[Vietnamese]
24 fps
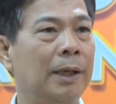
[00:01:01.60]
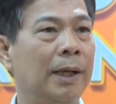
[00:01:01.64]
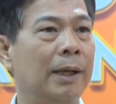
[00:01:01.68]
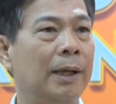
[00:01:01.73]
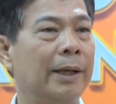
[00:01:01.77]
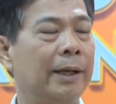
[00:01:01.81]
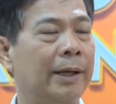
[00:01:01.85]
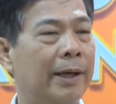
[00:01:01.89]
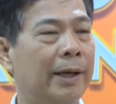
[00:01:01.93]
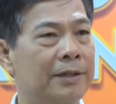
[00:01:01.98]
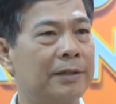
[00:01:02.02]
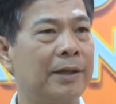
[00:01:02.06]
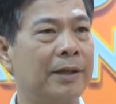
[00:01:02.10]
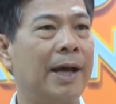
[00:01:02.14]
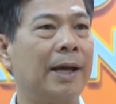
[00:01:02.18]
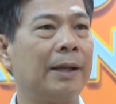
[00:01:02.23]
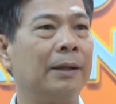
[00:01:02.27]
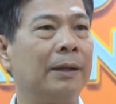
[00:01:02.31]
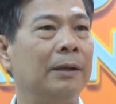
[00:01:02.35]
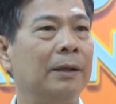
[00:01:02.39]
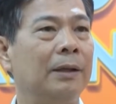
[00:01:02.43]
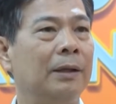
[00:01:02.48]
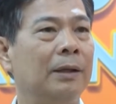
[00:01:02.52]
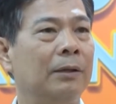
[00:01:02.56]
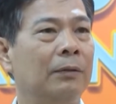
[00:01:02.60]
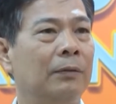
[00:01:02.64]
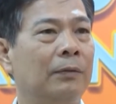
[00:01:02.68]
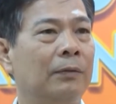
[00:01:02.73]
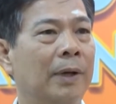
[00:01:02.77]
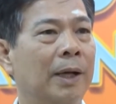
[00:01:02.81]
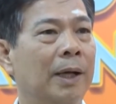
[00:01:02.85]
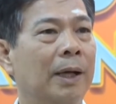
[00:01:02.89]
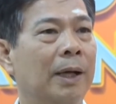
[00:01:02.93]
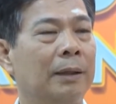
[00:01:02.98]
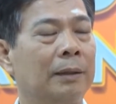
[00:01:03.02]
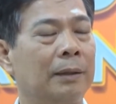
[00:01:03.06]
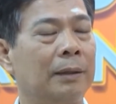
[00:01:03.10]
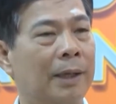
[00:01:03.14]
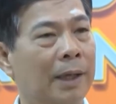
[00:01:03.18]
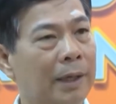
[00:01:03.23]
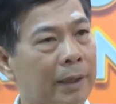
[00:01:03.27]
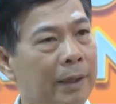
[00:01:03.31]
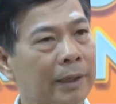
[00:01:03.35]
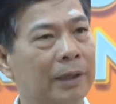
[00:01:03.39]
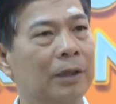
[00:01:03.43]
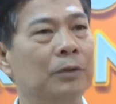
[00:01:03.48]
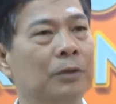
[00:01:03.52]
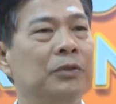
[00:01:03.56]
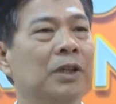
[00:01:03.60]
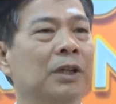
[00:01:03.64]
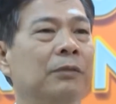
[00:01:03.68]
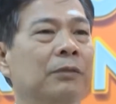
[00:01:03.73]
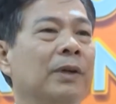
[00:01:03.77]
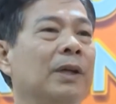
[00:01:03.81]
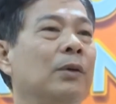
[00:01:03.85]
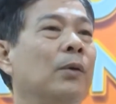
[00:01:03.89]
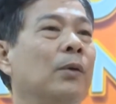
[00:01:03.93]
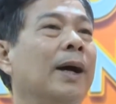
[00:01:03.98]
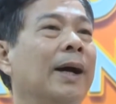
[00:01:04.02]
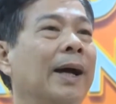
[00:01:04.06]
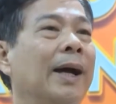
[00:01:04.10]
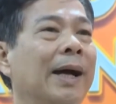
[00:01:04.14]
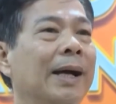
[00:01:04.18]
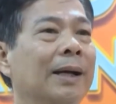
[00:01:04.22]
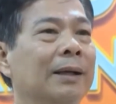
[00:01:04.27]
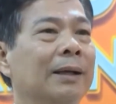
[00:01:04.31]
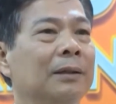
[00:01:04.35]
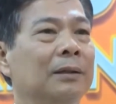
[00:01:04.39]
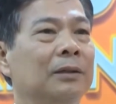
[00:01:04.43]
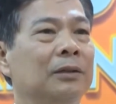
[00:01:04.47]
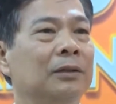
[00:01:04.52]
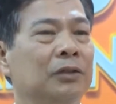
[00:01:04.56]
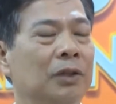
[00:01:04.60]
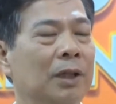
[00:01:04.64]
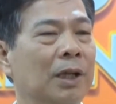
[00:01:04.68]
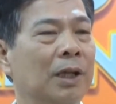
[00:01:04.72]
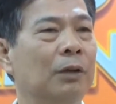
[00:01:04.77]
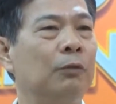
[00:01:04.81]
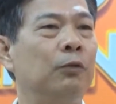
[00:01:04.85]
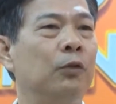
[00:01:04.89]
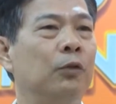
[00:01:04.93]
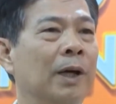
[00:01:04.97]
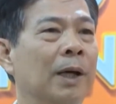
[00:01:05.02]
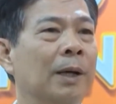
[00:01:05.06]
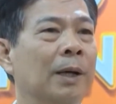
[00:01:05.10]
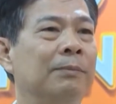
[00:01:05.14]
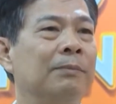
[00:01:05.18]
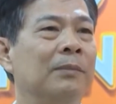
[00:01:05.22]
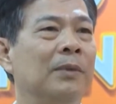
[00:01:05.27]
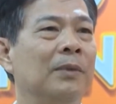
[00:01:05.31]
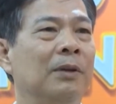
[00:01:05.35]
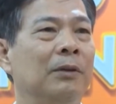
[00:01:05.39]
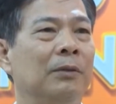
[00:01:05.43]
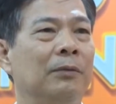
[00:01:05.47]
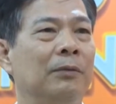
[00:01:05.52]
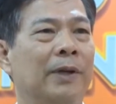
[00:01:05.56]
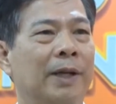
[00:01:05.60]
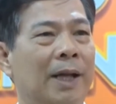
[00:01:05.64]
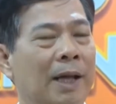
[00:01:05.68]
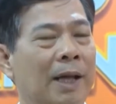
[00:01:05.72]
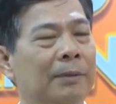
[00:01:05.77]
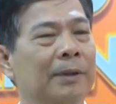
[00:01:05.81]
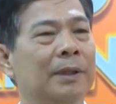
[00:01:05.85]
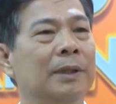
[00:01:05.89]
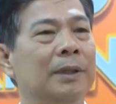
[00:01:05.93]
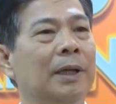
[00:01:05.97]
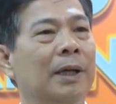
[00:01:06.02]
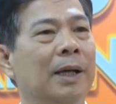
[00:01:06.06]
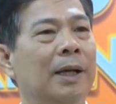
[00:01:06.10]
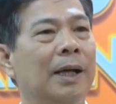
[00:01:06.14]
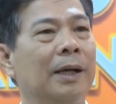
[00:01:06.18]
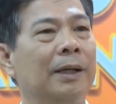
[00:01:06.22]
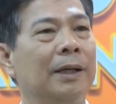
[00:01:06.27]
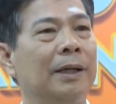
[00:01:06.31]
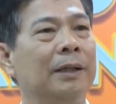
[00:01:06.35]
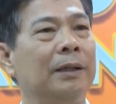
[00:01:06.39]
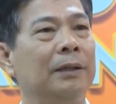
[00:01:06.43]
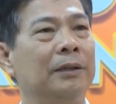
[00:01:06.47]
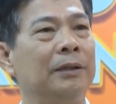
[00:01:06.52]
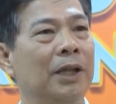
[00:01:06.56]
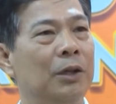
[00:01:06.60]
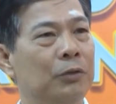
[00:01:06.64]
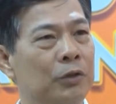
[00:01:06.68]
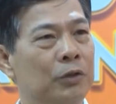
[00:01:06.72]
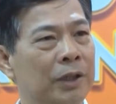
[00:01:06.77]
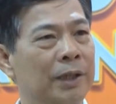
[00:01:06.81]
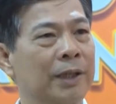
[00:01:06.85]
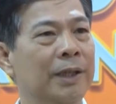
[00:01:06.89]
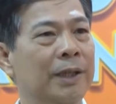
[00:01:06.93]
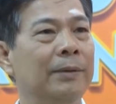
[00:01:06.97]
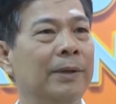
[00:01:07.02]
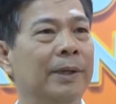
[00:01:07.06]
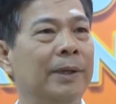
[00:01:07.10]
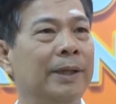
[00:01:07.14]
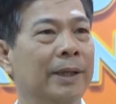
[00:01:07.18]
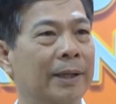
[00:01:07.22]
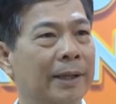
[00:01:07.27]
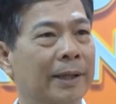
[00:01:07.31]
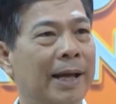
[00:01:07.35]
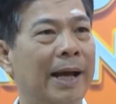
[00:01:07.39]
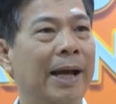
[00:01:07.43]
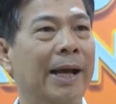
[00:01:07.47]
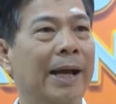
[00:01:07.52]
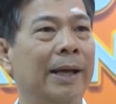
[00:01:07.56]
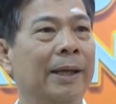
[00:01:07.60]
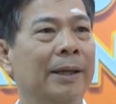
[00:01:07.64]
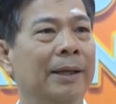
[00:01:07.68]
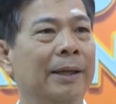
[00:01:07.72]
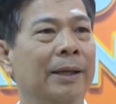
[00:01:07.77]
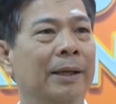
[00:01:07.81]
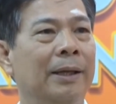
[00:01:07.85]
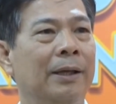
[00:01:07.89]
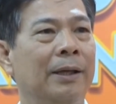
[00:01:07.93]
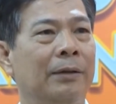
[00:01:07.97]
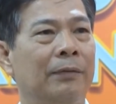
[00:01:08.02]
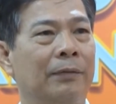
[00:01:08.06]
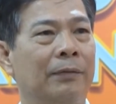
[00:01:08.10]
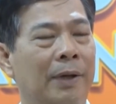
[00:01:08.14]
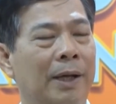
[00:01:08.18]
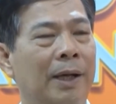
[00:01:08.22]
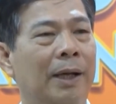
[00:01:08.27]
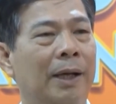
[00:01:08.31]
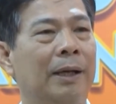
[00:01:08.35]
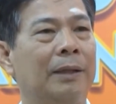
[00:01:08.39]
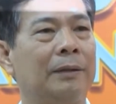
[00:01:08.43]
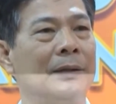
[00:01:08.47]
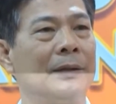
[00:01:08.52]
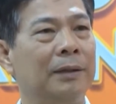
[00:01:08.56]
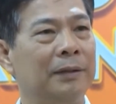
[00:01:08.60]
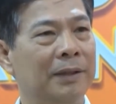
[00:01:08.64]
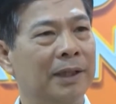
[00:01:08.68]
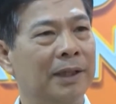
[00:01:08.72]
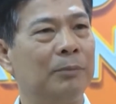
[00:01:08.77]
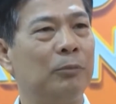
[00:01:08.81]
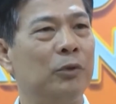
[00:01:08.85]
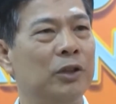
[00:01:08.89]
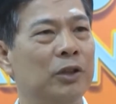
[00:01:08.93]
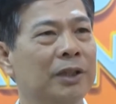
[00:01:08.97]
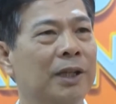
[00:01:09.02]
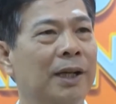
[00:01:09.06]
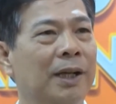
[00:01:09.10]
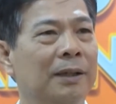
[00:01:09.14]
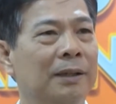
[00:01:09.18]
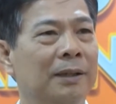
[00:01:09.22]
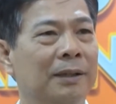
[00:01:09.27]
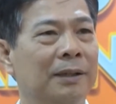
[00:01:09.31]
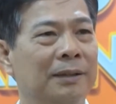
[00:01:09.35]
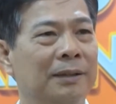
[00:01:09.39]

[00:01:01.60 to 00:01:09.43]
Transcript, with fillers: các cái khách sạn và các cái công trình văn hóa khác rất là phù hợp và đáp ứng được các cái tiêu chí hiện đại và thân thiện môi trường.